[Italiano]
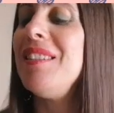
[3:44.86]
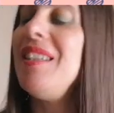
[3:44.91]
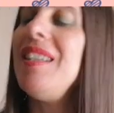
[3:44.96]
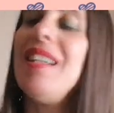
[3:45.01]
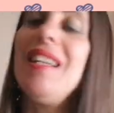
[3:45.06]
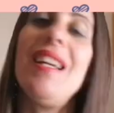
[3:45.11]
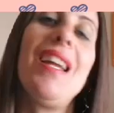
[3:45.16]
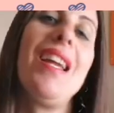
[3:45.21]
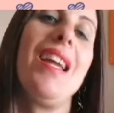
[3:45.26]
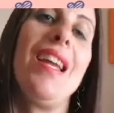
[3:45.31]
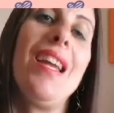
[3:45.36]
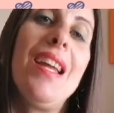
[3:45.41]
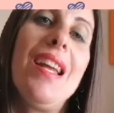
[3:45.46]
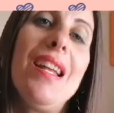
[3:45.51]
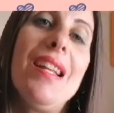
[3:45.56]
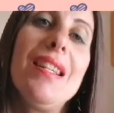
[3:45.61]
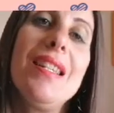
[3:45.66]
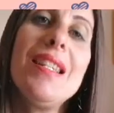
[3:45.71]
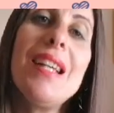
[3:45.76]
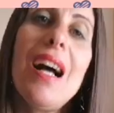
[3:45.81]
eh, di
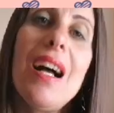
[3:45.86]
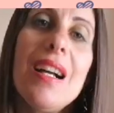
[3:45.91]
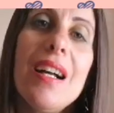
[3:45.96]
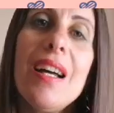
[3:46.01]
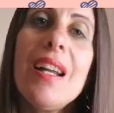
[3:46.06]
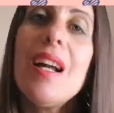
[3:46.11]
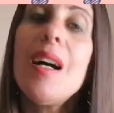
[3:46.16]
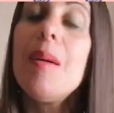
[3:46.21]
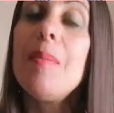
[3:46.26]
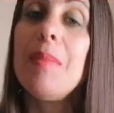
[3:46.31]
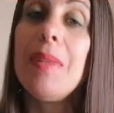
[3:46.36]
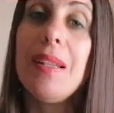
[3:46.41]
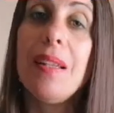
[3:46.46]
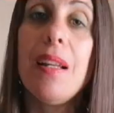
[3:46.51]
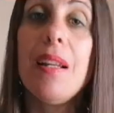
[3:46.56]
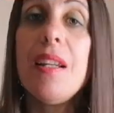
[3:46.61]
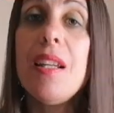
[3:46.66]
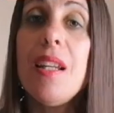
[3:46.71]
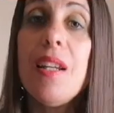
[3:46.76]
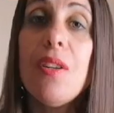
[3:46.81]
eh, zagara,
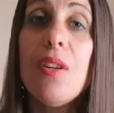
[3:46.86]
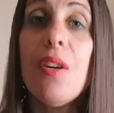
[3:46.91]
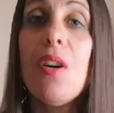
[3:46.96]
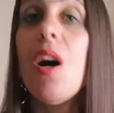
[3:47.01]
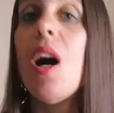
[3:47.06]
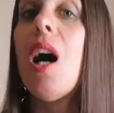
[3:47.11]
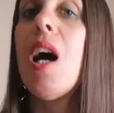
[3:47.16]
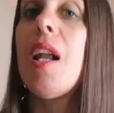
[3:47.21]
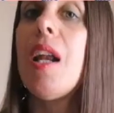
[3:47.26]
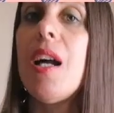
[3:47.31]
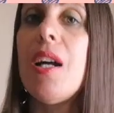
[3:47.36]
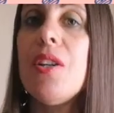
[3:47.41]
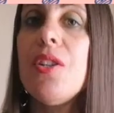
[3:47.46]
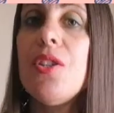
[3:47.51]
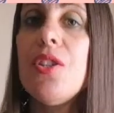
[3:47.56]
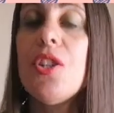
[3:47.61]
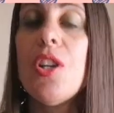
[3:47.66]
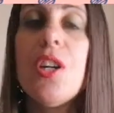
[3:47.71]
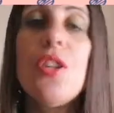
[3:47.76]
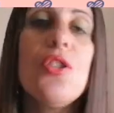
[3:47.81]
mandarino,
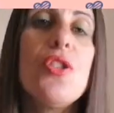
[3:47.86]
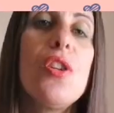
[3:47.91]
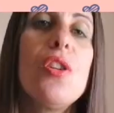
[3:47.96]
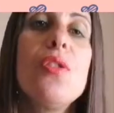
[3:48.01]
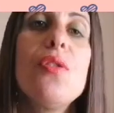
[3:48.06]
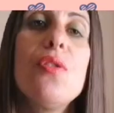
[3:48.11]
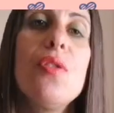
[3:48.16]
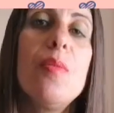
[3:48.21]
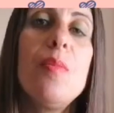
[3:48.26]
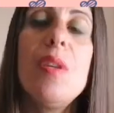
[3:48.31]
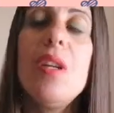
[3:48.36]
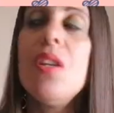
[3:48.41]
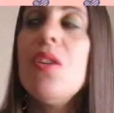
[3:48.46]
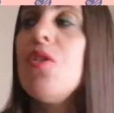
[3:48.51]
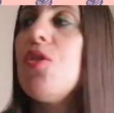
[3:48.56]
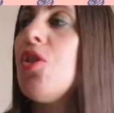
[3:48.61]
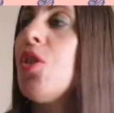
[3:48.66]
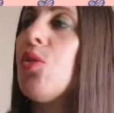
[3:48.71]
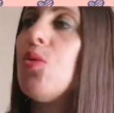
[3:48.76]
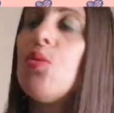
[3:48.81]
arancia,
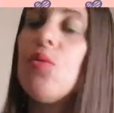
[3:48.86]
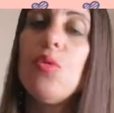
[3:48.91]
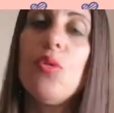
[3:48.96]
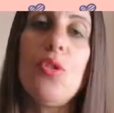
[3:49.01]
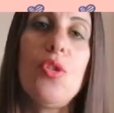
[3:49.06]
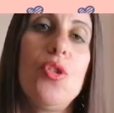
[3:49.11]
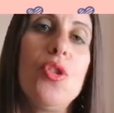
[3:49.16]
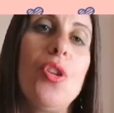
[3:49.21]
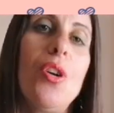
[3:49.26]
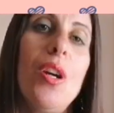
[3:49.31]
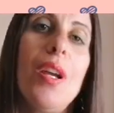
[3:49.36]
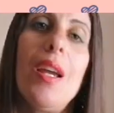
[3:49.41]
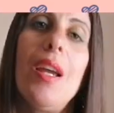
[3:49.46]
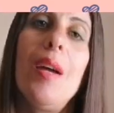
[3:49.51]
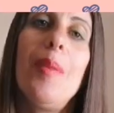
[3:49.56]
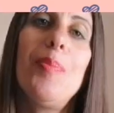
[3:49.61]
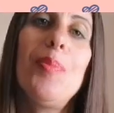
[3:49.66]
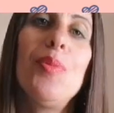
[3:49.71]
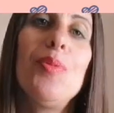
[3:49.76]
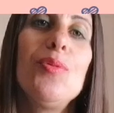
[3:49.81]
gelsomino, cioè tutto ciò che
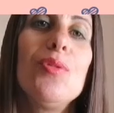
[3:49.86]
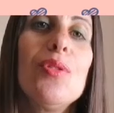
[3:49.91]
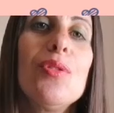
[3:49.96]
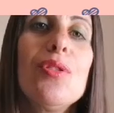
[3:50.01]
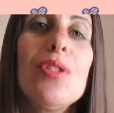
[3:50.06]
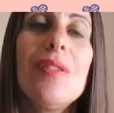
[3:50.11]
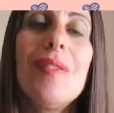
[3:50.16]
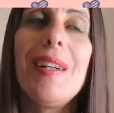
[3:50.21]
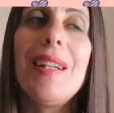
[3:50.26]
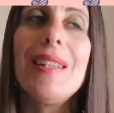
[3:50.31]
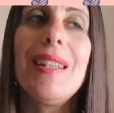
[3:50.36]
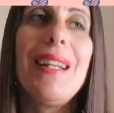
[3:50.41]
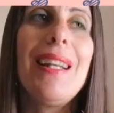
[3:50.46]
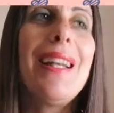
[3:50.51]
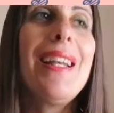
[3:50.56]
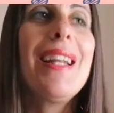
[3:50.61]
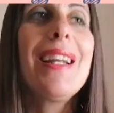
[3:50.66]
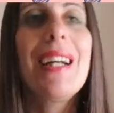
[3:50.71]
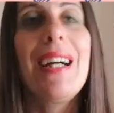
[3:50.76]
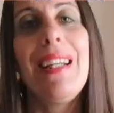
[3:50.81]
appunto trovate
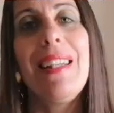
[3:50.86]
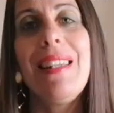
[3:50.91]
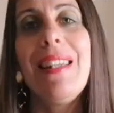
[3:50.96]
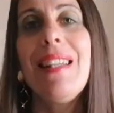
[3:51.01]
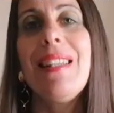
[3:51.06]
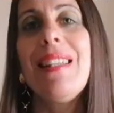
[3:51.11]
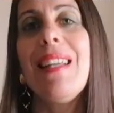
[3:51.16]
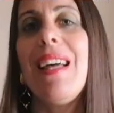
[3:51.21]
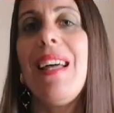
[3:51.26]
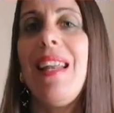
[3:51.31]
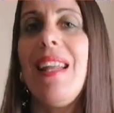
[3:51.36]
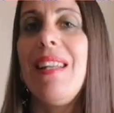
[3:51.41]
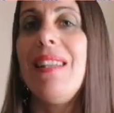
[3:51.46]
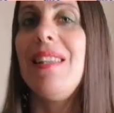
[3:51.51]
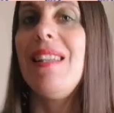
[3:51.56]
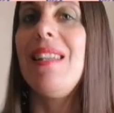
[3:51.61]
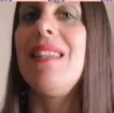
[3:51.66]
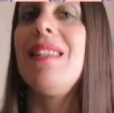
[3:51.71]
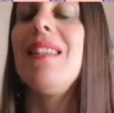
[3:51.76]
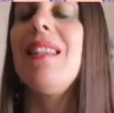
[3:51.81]
nelle calde sere
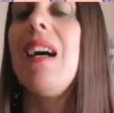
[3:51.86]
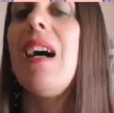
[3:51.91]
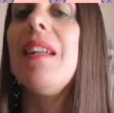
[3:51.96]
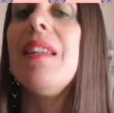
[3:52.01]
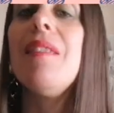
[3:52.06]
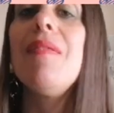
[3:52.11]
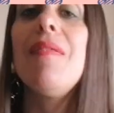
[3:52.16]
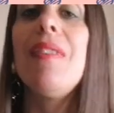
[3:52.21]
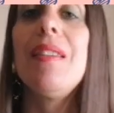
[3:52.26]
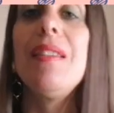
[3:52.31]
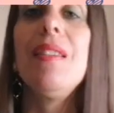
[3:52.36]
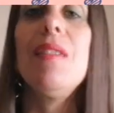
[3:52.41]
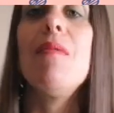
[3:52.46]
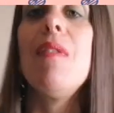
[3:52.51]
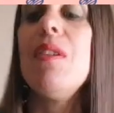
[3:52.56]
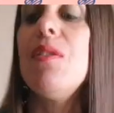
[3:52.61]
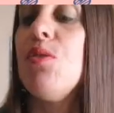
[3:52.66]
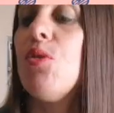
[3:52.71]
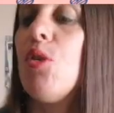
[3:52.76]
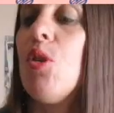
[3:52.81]
d'estate. Infatti
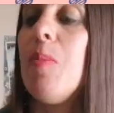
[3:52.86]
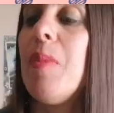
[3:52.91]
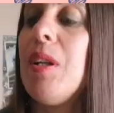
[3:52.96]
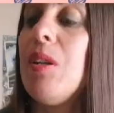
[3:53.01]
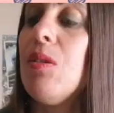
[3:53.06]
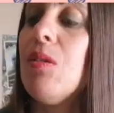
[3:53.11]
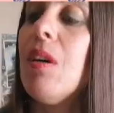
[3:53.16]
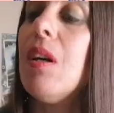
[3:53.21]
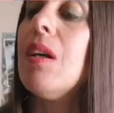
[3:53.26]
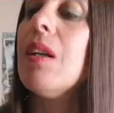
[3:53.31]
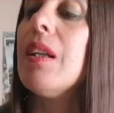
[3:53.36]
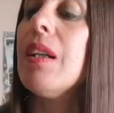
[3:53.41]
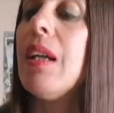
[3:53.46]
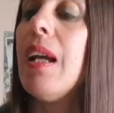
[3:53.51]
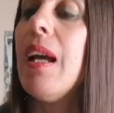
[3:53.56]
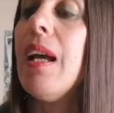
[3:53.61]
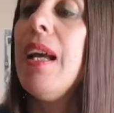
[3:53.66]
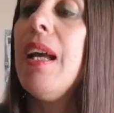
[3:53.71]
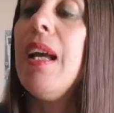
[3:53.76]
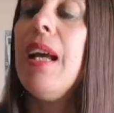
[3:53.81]
questo lo metto
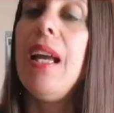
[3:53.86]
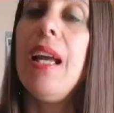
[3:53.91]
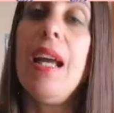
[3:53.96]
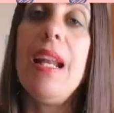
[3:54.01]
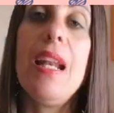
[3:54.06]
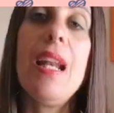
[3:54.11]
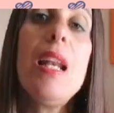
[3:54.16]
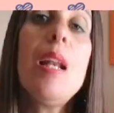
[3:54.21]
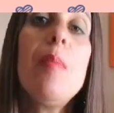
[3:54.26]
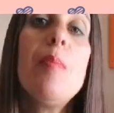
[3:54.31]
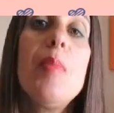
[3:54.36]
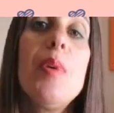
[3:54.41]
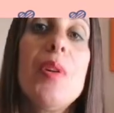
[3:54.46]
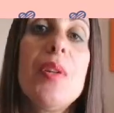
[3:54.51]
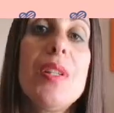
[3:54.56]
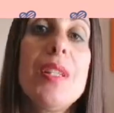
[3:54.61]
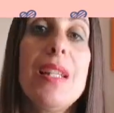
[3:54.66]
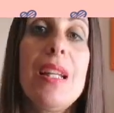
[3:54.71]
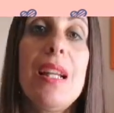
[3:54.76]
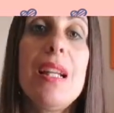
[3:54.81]
anche eh, nella
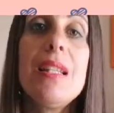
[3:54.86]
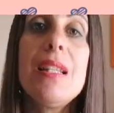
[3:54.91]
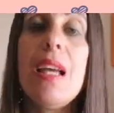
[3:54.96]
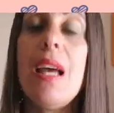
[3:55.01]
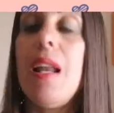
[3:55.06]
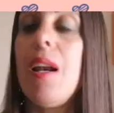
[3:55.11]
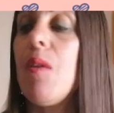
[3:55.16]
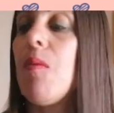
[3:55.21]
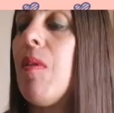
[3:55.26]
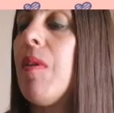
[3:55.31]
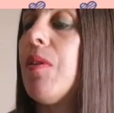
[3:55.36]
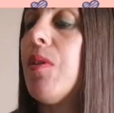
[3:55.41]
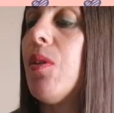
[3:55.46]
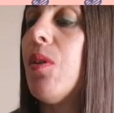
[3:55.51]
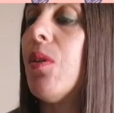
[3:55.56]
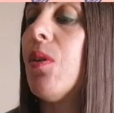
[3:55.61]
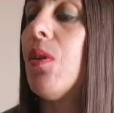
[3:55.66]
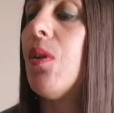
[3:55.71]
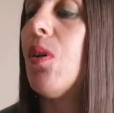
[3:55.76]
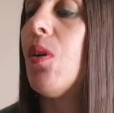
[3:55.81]
borsa la sera
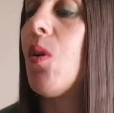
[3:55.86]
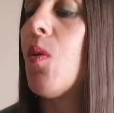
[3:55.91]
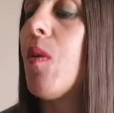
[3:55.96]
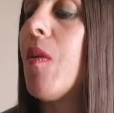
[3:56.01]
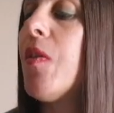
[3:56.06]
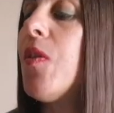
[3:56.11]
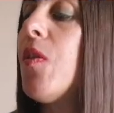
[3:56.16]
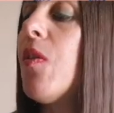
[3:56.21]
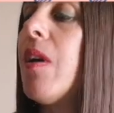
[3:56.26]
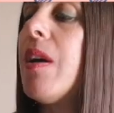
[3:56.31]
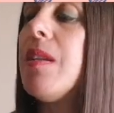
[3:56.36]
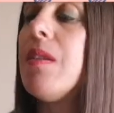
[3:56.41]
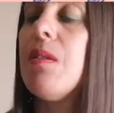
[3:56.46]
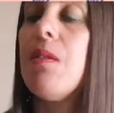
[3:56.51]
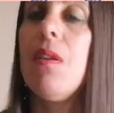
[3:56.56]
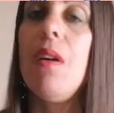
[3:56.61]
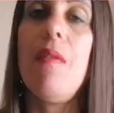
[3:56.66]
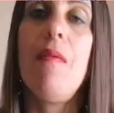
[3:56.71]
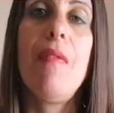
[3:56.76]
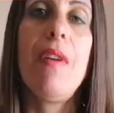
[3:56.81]
quando, quando
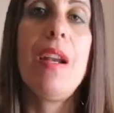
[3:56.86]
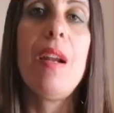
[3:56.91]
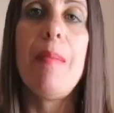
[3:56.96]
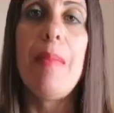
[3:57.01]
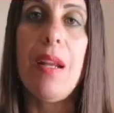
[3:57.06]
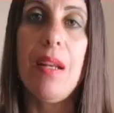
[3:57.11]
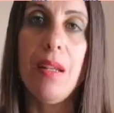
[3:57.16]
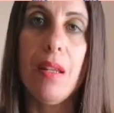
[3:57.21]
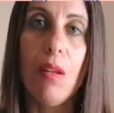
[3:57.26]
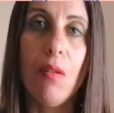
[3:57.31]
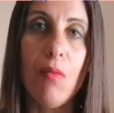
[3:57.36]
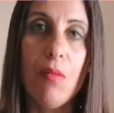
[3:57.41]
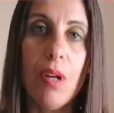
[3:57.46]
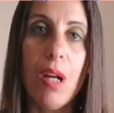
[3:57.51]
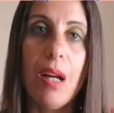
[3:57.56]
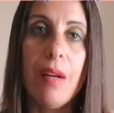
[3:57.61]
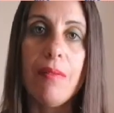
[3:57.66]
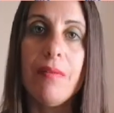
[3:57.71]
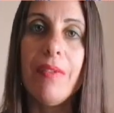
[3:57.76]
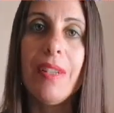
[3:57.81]
esco, è veramente
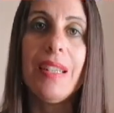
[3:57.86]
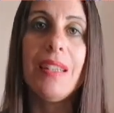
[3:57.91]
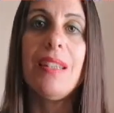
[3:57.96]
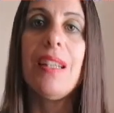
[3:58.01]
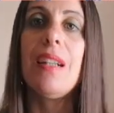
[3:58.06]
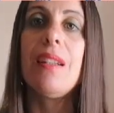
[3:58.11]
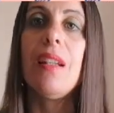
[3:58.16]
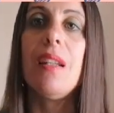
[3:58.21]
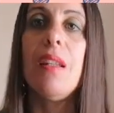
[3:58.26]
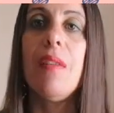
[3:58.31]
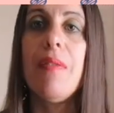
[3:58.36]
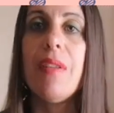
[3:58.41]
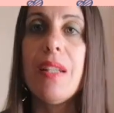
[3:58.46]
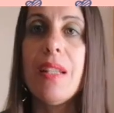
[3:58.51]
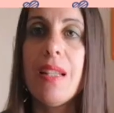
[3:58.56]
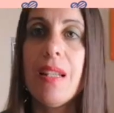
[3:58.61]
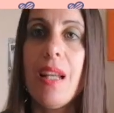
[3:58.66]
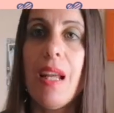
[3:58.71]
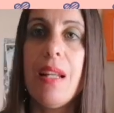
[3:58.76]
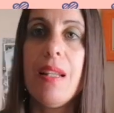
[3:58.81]
una ventata di
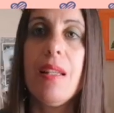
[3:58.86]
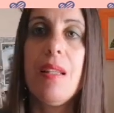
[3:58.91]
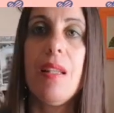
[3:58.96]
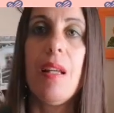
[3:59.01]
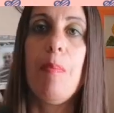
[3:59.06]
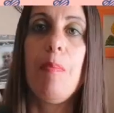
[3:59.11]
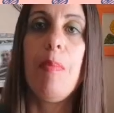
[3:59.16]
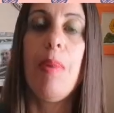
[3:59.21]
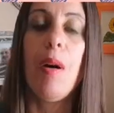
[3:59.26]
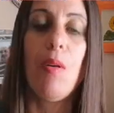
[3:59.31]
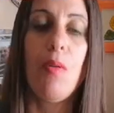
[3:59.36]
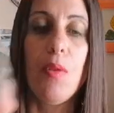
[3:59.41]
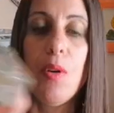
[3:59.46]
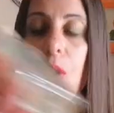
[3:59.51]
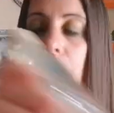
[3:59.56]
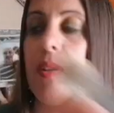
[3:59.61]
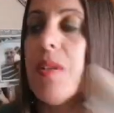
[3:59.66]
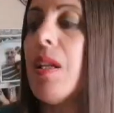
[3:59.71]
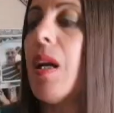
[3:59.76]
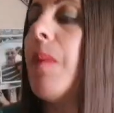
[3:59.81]
freschezza
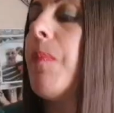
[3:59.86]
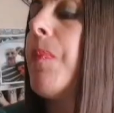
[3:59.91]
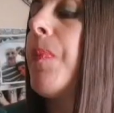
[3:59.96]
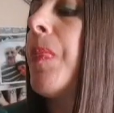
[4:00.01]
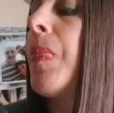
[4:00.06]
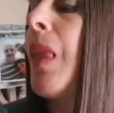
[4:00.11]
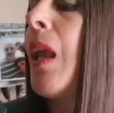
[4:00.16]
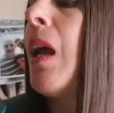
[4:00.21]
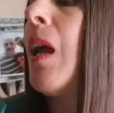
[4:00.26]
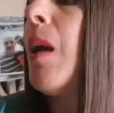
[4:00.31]
paurosa.